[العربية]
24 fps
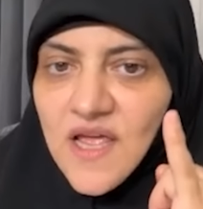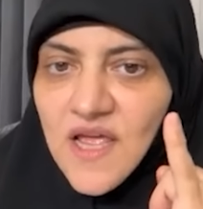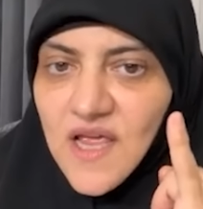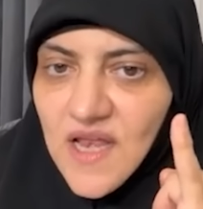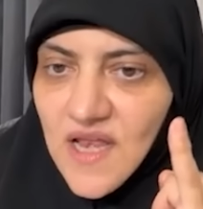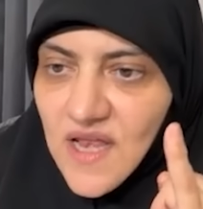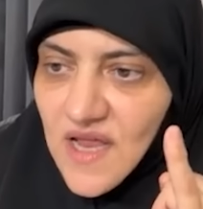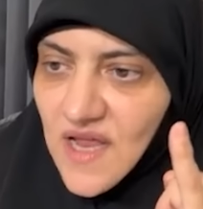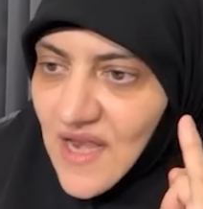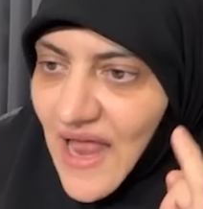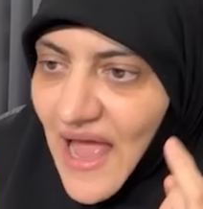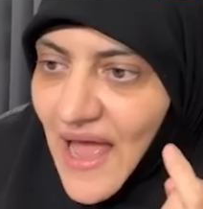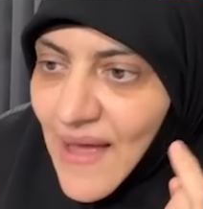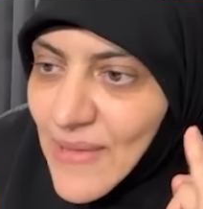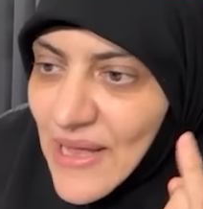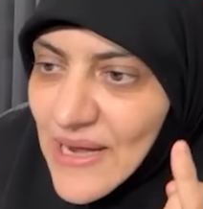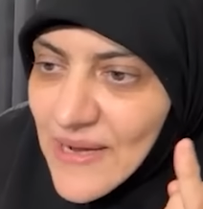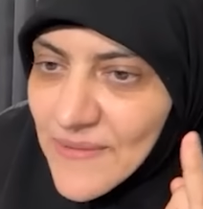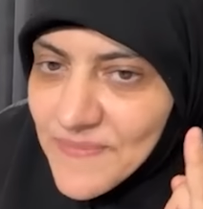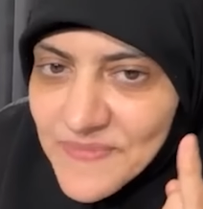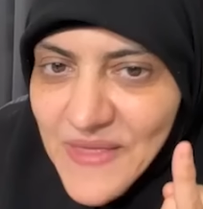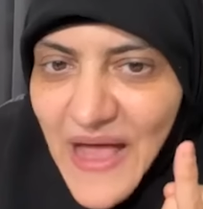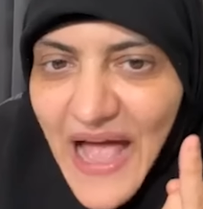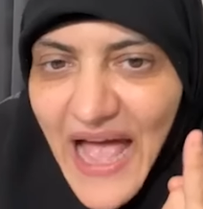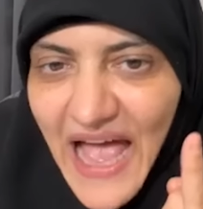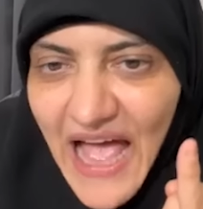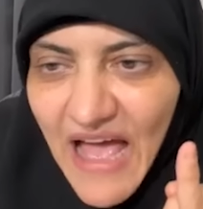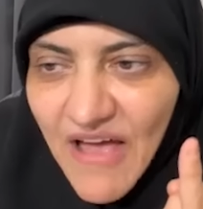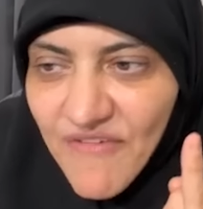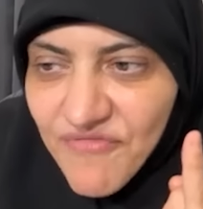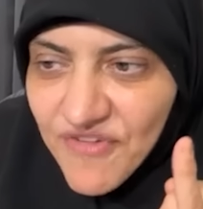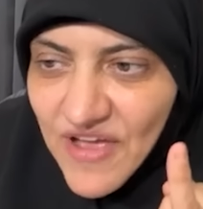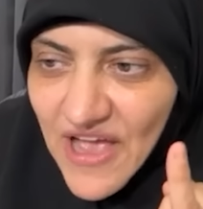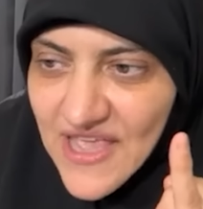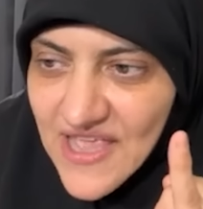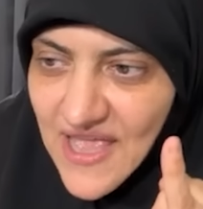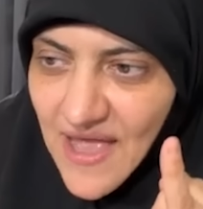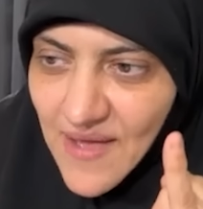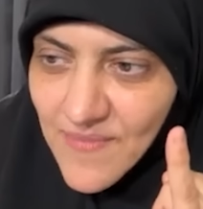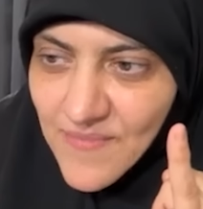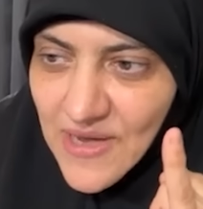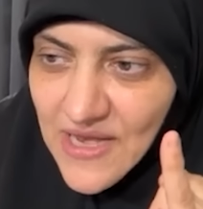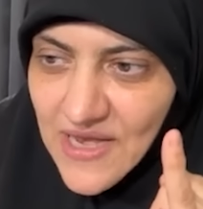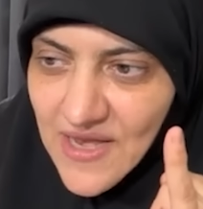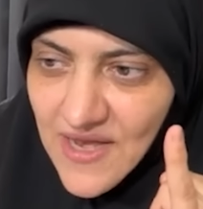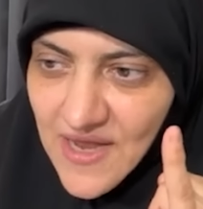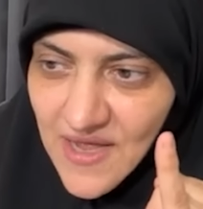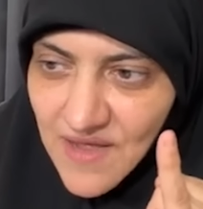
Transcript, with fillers: العملي بتاعها في ايام